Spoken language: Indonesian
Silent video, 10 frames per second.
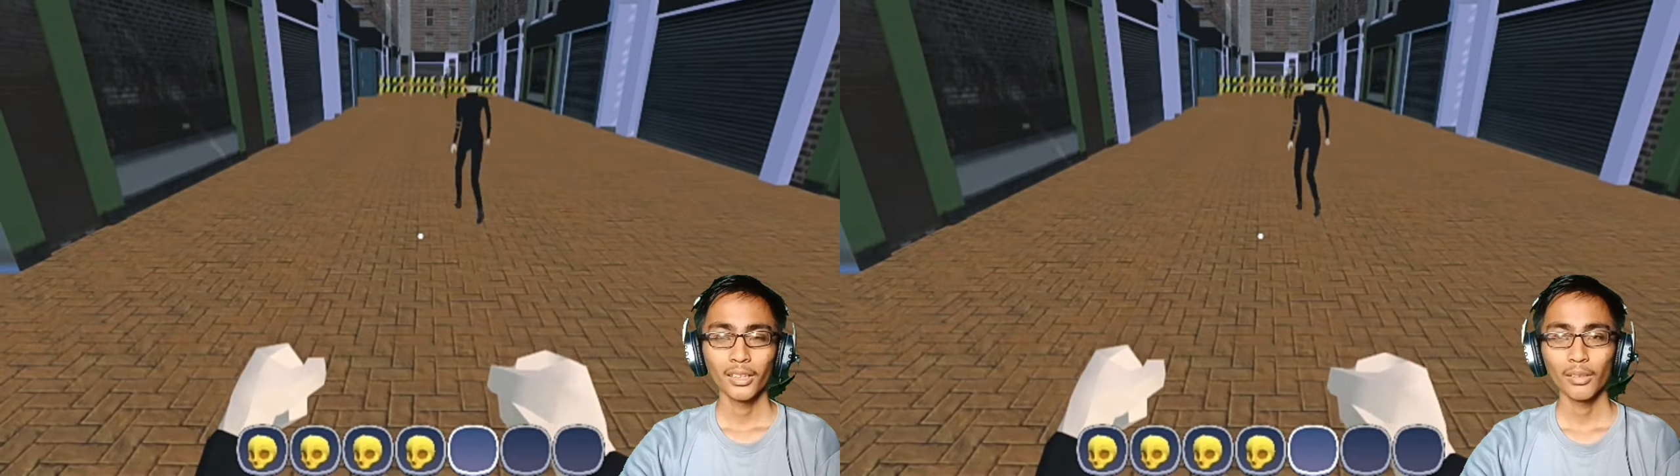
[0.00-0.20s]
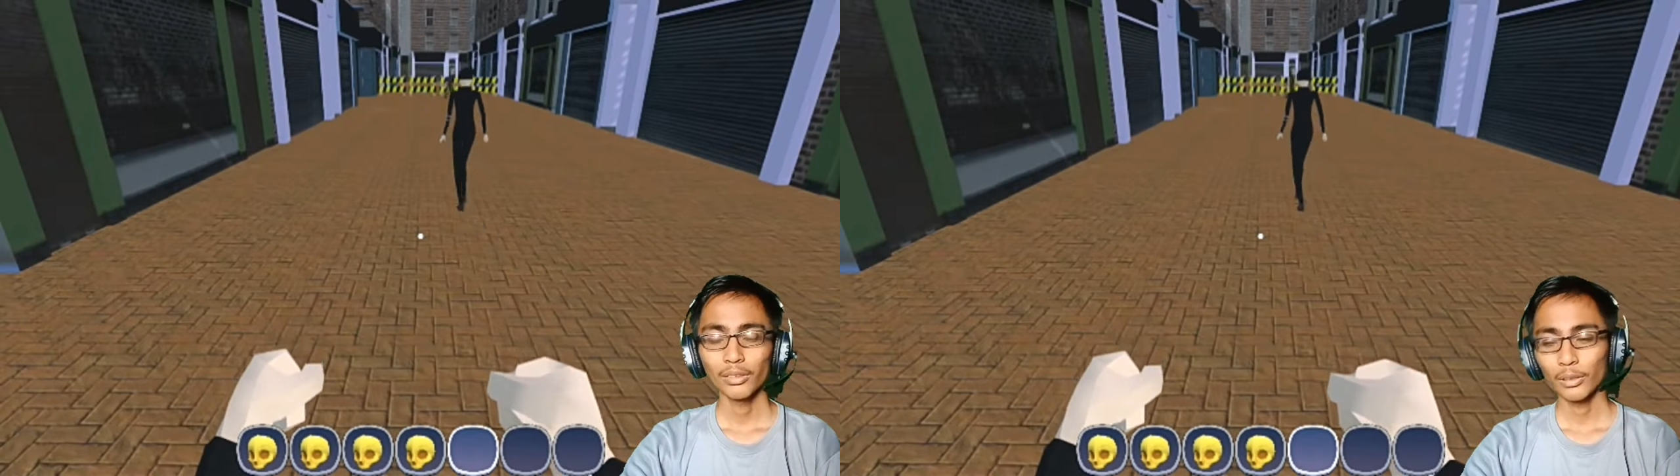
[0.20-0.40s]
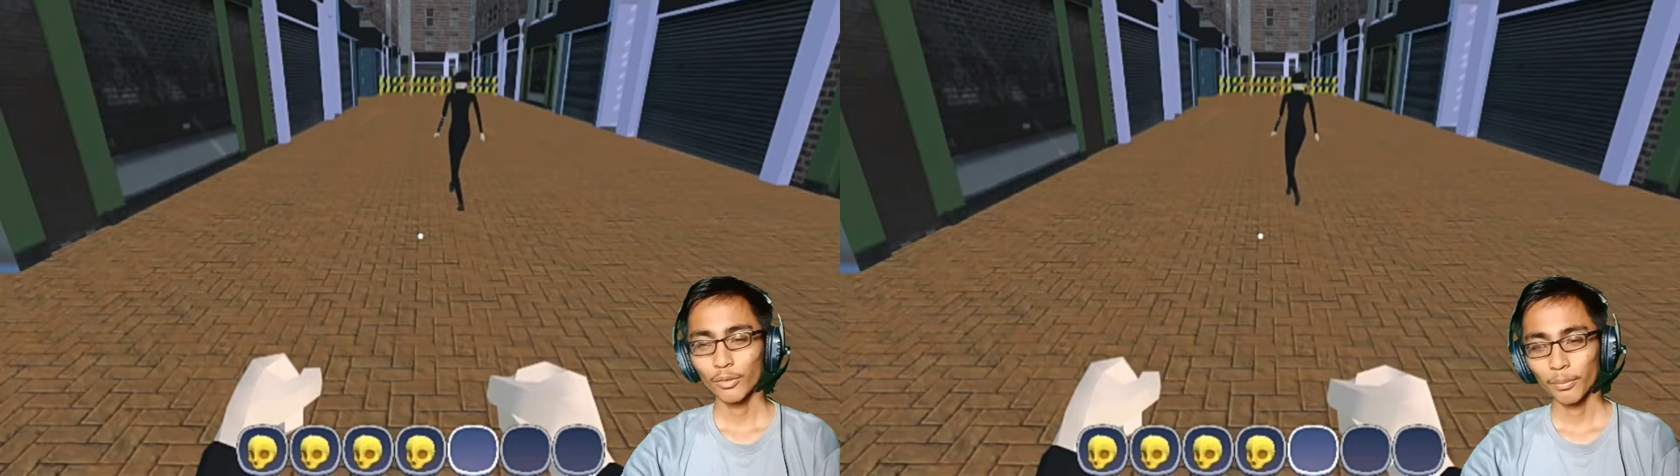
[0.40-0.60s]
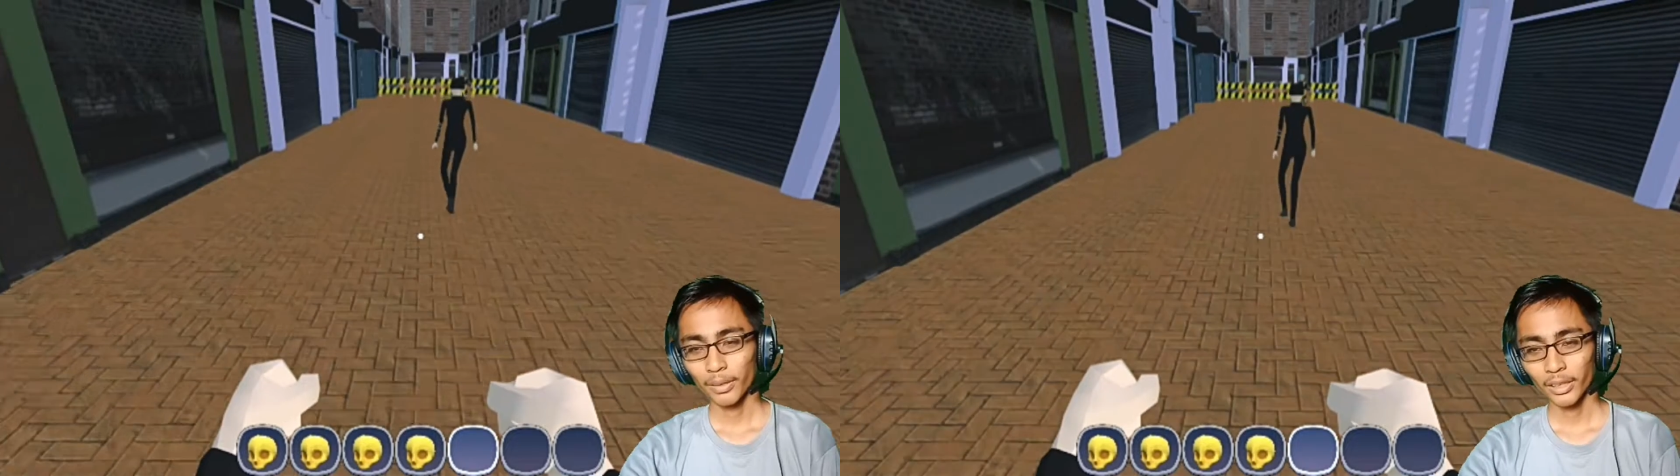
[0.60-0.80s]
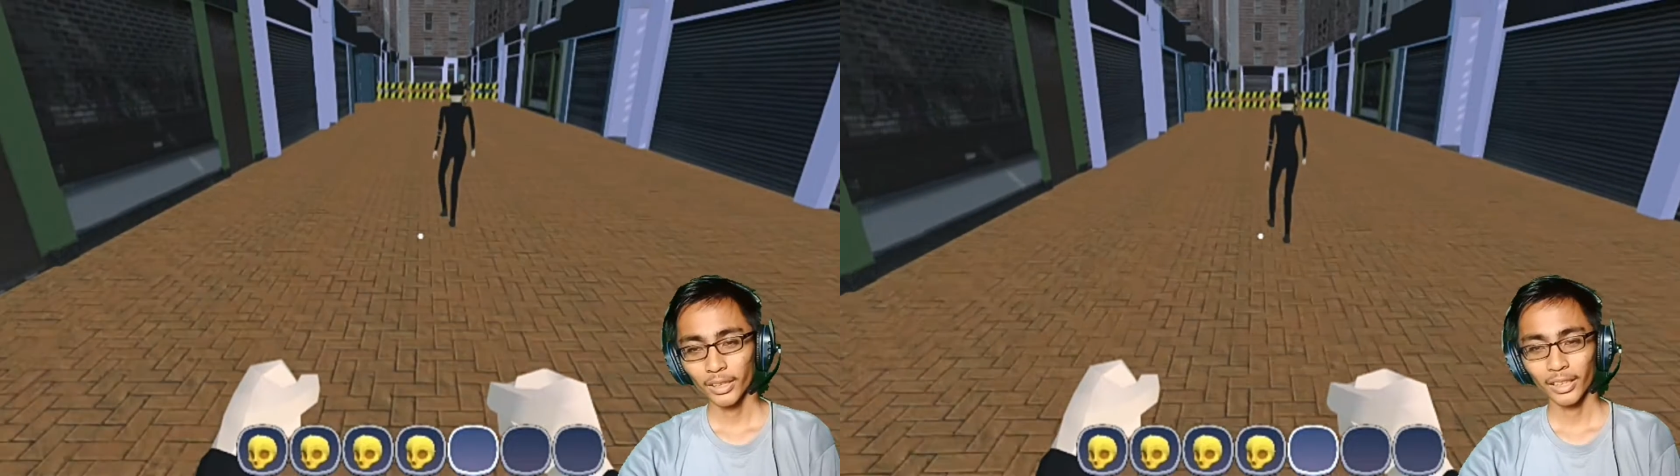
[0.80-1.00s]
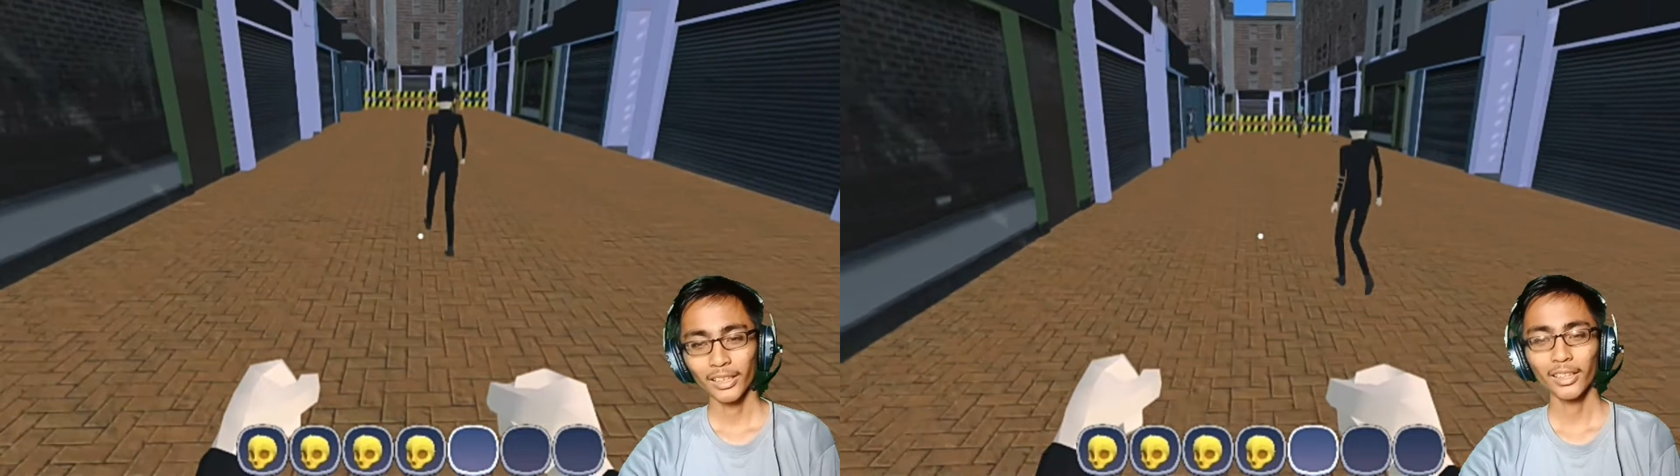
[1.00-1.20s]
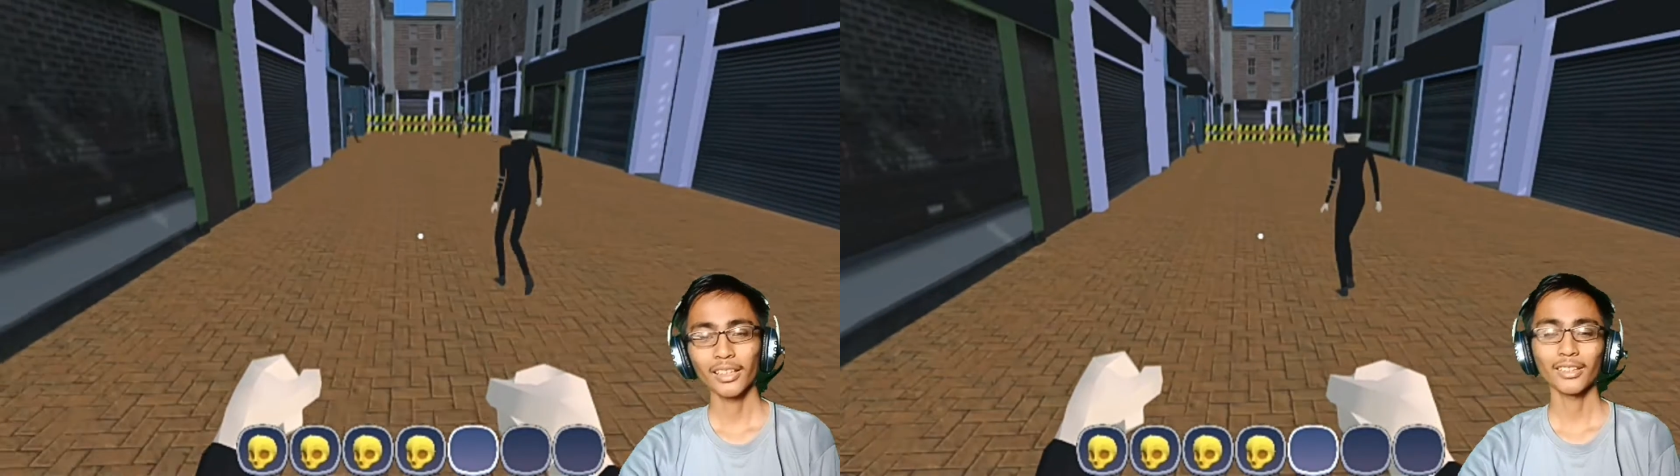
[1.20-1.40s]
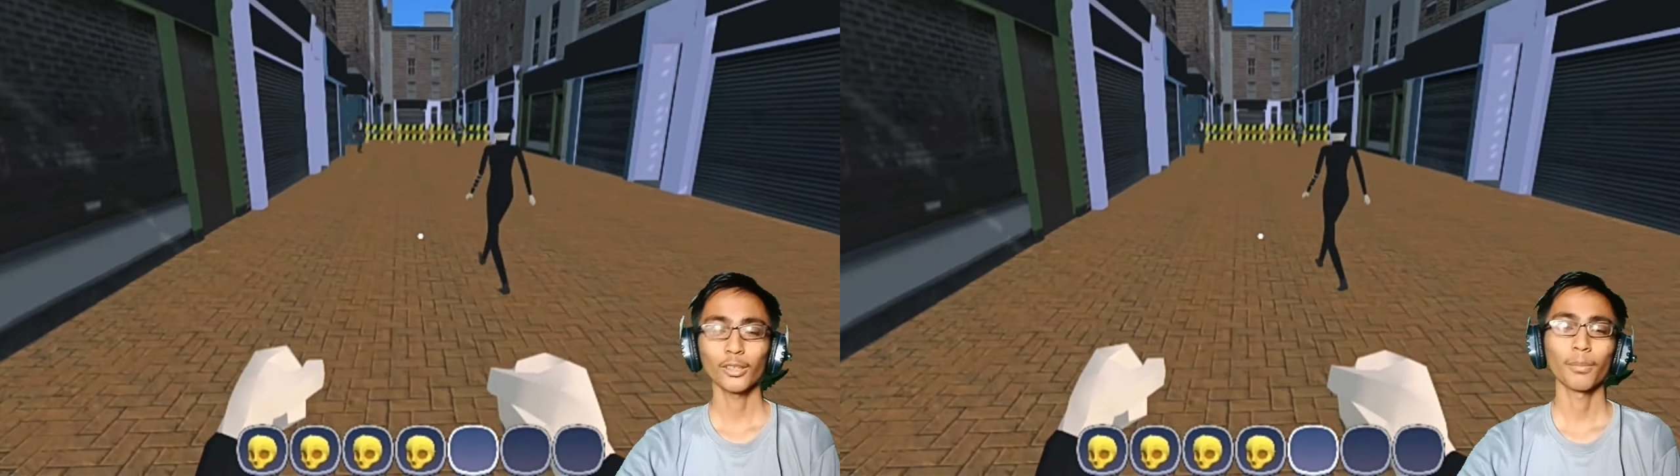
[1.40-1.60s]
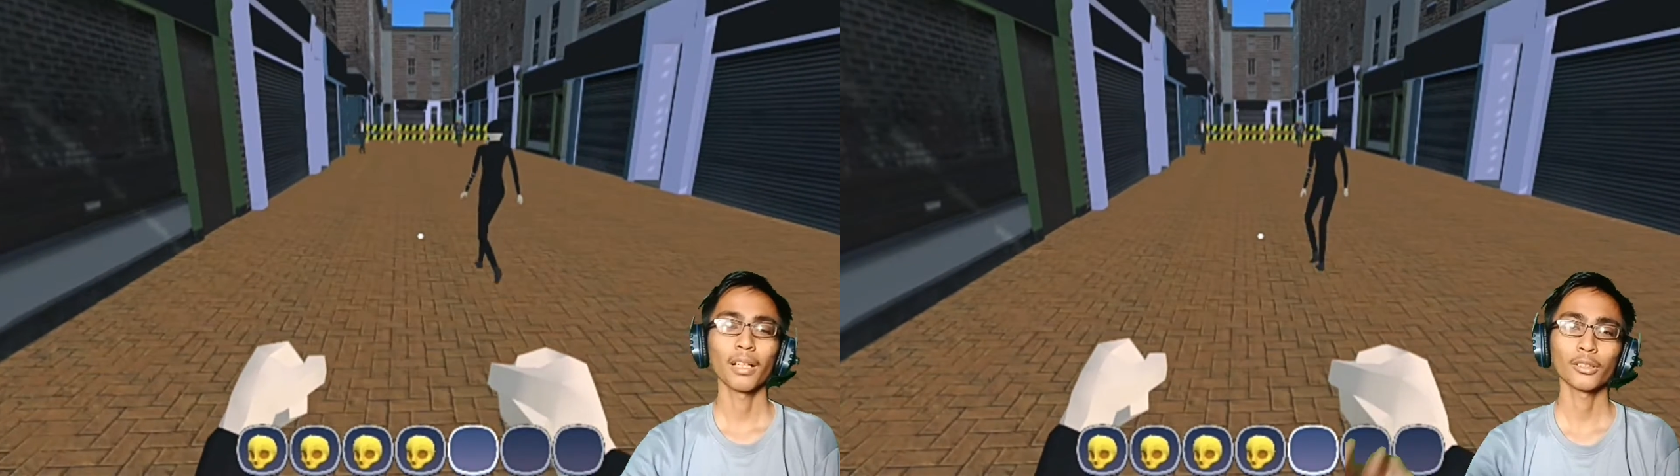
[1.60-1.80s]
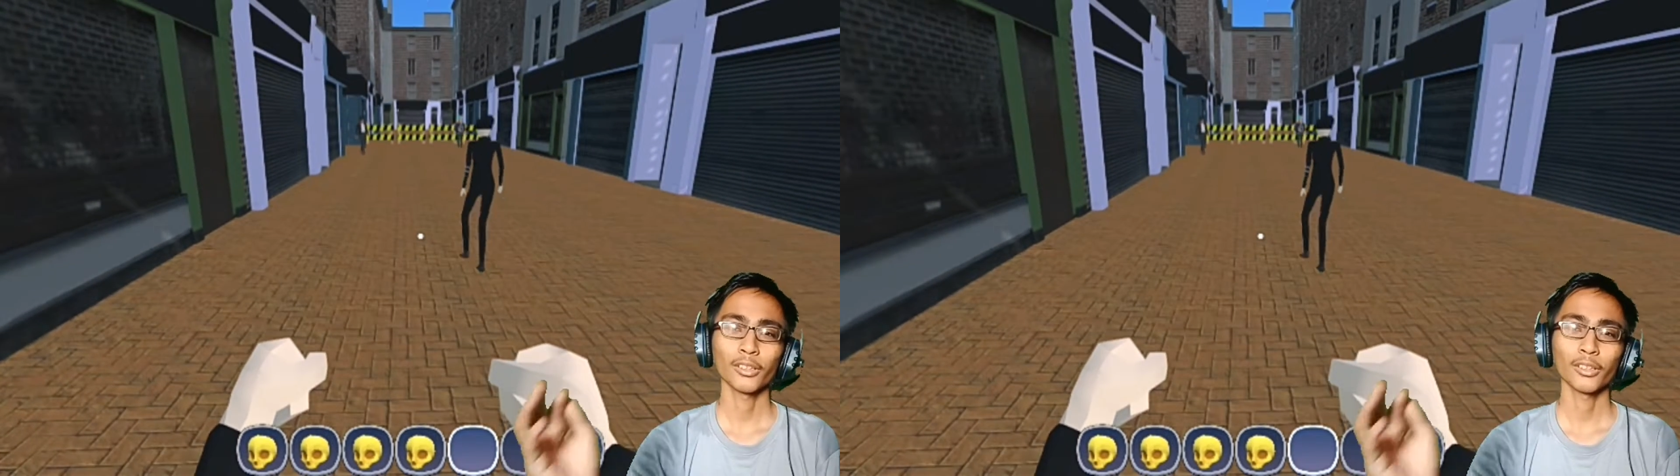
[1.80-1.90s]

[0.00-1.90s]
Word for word: gak usah gue mainin ya nanti kita coba